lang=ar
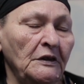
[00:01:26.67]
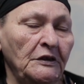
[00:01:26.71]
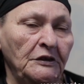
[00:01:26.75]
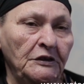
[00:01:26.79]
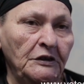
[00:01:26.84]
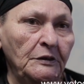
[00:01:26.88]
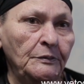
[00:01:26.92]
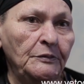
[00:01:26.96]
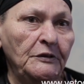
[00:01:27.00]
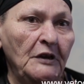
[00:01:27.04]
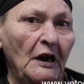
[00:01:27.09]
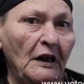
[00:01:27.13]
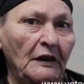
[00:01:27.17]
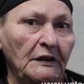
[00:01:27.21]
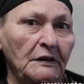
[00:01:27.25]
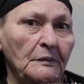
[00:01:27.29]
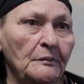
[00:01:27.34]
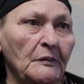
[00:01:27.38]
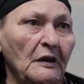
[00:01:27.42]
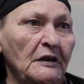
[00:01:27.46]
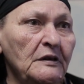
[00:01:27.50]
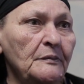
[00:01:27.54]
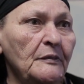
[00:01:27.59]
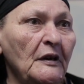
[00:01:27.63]
عيب يعني
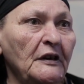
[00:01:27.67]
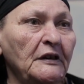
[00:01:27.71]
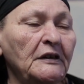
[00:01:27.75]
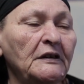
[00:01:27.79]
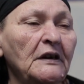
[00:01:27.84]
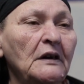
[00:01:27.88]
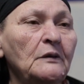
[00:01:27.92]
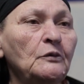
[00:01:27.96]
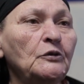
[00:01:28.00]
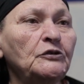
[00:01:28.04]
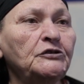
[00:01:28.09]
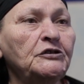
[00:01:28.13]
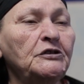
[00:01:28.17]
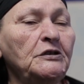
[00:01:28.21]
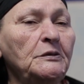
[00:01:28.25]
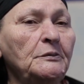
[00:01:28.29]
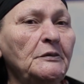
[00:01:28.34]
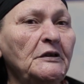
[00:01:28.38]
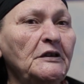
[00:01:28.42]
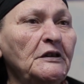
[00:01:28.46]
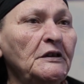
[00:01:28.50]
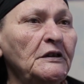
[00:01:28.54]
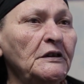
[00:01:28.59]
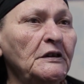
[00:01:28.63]
اما نبقى جيران
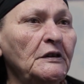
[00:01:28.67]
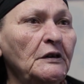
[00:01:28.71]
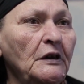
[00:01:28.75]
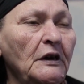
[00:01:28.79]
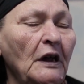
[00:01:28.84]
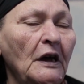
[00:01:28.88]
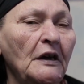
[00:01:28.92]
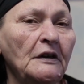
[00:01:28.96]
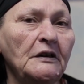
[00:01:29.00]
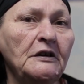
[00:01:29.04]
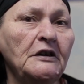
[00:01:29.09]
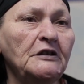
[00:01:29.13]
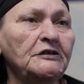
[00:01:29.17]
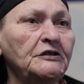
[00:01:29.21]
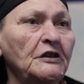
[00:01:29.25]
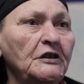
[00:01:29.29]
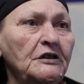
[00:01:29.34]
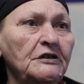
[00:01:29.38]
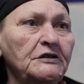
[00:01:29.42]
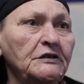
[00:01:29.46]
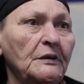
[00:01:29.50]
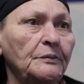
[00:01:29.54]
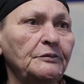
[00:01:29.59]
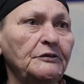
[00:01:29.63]
وتعمل الحركات
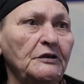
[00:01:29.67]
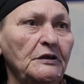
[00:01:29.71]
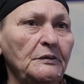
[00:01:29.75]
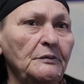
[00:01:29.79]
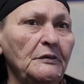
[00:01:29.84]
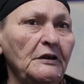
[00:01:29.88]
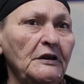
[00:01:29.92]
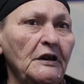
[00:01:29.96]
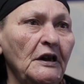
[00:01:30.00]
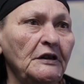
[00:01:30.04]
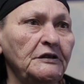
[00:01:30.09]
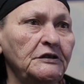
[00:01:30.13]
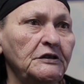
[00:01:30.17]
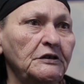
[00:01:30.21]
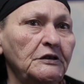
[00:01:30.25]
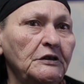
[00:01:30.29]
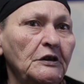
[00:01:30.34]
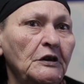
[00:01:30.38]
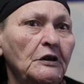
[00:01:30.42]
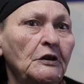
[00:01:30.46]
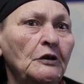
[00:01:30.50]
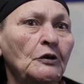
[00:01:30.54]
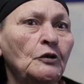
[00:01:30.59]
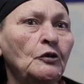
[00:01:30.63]
اللي انت بتعملها دي
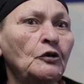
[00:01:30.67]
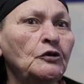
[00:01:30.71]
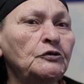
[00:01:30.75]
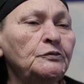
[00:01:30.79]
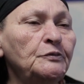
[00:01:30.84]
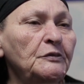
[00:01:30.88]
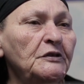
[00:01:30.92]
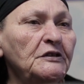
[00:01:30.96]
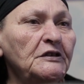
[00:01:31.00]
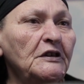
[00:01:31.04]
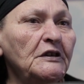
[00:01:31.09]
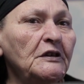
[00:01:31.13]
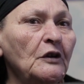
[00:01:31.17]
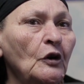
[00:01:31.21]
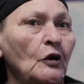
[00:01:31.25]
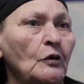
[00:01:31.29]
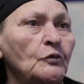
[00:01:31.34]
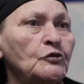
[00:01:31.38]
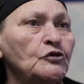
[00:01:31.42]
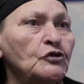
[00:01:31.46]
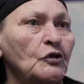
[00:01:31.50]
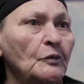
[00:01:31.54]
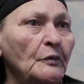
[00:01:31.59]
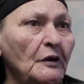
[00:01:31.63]
خد مني انا
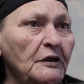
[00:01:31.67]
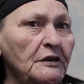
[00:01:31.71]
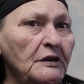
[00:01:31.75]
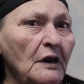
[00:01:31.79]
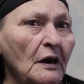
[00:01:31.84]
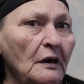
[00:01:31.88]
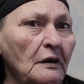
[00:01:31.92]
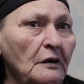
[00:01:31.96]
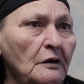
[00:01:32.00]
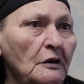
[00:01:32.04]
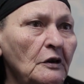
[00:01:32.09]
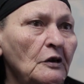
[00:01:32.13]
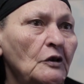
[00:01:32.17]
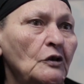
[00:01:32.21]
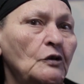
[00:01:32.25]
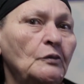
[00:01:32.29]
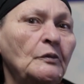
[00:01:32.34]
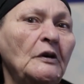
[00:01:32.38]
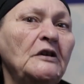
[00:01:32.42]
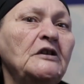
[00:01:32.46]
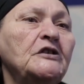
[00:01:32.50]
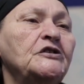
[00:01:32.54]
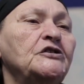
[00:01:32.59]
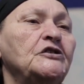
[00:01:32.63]
500
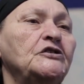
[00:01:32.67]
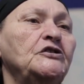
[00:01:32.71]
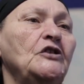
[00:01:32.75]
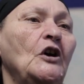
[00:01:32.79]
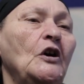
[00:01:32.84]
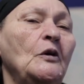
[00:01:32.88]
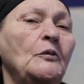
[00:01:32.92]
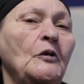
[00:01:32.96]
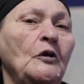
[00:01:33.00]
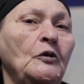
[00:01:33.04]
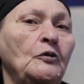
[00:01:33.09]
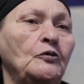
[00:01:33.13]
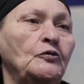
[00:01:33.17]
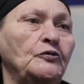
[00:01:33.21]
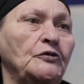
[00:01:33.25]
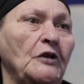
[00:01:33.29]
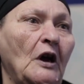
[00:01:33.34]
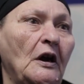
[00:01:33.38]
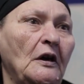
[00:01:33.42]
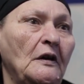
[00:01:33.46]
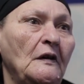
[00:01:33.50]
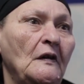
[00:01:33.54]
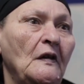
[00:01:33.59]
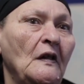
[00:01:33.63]
مالكش دعوه
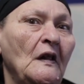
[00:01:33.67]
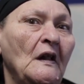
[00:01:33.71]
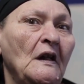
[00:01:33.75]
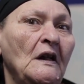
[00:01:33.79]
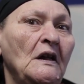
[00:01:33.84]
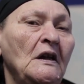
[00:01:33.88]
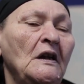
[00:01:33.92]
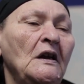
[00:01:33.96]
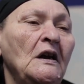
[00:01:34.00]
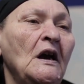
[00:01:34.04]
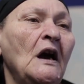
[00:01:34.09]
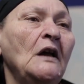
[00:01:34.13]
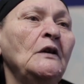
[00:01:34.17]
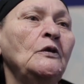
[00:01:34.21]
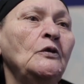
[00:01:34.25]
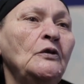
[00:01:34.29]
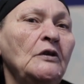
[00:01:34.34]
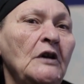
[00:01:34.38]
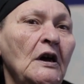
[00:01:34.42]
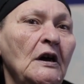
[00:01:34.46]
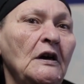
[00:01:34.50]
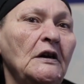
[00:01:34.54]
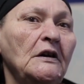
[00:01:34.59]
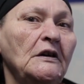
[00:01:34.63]
باخويا قال له
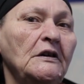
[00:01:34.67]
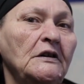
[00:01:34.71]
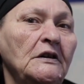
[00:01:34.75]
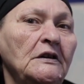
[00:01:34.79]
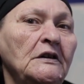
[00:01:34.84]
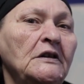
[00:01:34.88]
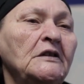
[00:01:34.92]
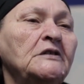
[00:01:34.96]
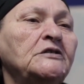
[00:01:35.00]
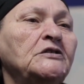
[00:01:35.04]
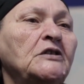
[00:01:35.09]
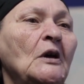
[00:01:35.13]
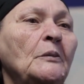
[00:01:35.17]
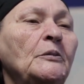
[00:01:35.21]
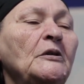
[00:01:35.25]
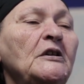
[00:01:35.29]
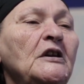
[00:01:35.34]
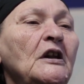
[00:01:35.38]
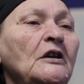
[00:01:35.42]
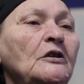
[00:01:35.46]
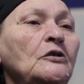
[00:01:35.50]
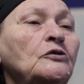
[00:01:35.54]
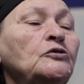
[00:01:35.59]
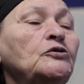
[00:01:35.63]
لا
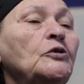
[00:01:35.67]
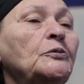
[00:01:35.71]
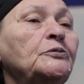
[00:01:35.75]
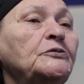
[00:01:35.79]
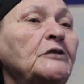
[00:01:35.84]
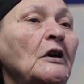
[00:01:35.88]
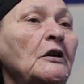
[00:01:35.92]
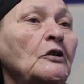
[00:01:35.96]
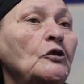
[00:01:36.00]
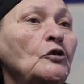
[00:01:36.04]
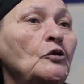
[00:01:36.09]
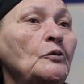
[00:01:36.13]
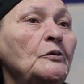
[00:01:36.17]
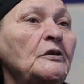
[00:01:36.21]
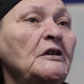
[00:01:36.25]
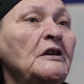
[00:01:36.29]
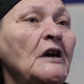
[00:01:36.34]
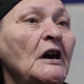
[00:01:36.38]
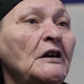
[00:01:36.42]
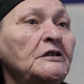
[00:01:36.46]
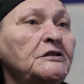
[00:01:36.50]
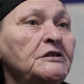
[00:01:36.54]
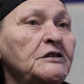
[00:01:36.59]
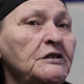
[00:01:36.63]
الطبليه اللي انتوا بتاكلوا
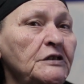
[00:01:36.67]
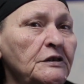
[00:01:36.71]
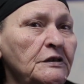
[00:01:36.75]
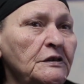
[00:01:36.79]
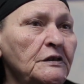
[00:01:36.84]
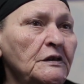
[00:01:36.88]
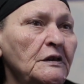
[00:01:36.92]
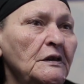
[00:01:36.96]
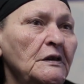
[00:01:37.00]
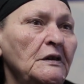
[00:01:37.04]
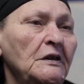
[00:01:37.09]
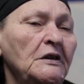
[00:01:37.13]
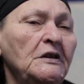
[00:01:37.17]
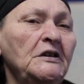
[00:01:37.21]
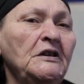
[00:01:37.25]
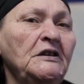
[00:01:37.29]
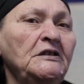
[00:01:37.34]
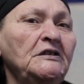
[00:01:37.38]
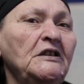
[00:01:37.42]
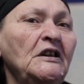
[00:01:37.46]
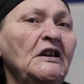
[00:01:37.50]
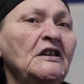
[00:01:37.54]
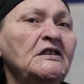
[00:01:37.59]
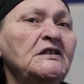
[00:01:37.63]
منها دي
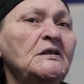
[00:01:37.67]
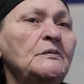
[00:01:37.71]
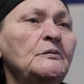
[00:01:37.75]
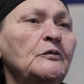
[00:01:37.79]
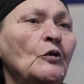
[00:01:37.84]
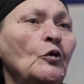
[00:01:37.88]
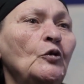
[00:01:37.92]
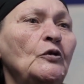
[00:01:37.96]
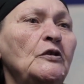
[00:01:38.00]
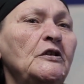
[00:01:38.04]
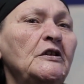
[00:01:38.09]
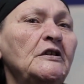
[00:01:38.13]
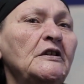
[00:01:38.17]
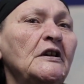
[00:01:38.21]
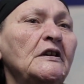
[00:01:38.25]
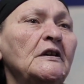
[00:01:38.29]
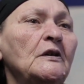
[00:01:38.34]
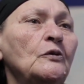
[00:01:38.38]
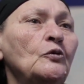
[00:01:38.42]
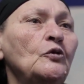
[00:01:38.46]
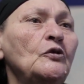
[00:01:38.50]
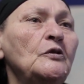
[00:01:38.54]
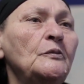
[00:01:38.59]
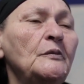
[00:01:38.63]
احنا لازم كلنا
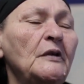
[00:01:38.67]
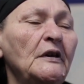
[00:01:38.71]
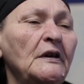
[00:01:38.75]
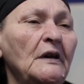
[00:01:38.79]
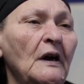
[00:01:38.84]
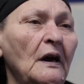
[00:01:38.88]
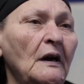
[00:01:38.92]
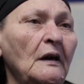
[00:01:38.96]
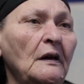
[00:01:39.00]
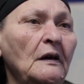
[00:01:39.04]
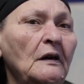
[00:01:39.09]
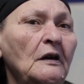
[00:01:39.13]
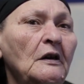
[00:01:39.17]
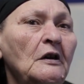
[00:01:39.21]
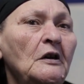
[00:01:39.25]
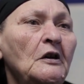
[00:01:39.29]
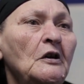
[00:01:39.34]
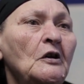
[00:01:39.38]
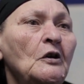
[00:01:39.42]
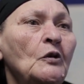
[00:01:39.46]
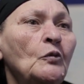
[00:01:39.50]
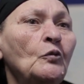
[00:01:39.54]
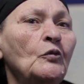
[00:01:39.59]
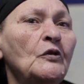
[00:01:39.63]
ناكل منها
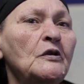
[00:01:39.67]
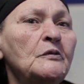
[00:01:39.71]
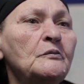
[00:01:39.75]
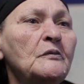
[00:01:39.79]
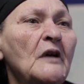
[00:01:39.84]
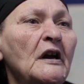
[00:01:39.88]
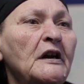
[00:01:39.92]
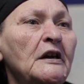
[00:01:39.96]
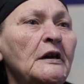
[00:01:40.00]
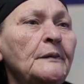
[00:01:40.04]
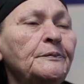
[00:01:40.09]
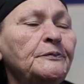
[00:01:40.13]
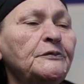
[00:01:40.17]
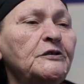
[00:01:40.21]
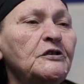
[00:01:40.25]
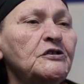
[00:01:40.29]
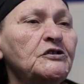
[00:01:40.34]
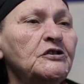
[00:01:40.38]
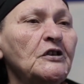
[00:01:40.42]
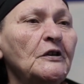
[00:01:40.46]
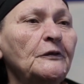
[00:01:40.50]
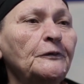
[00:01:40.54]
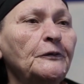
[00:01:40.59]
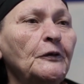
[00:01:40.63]
وان ما
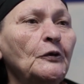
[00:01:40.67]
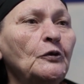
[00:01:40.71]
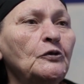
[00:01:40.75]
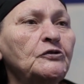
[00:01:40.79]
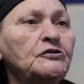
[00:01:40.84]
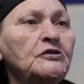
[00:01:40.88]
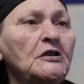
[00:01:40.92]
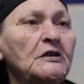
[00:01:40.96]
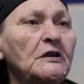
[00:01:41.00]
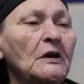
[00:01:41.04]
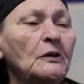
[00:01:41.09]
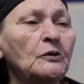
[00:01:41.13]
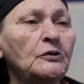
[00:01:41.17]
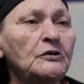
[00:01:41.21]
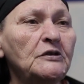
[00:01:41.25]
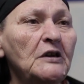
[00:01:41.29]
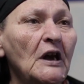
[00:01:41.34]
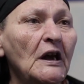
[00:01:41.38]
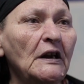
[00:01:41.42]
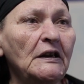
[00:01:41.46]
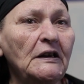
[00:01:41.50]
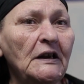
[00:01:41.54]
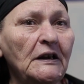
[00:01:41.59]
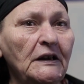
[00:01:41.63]
جبتش الفلوس اللي
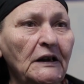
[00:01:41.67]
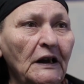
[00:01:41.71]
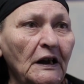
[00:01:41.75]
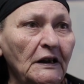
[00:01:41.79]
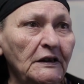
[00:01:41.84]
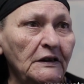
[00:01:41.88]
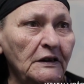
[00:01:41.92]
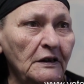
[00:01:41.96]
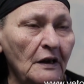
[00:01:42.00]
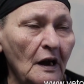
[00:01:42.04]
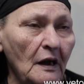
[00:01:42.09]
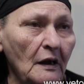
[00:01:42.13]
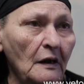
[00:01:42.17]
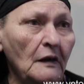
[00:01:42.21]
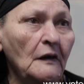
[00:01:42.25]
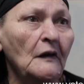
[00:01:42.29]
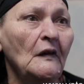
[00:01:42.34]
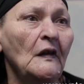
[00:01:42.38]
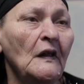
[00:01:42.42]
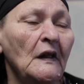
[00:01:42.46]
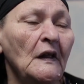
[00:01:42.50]
اخويا قال لك عليها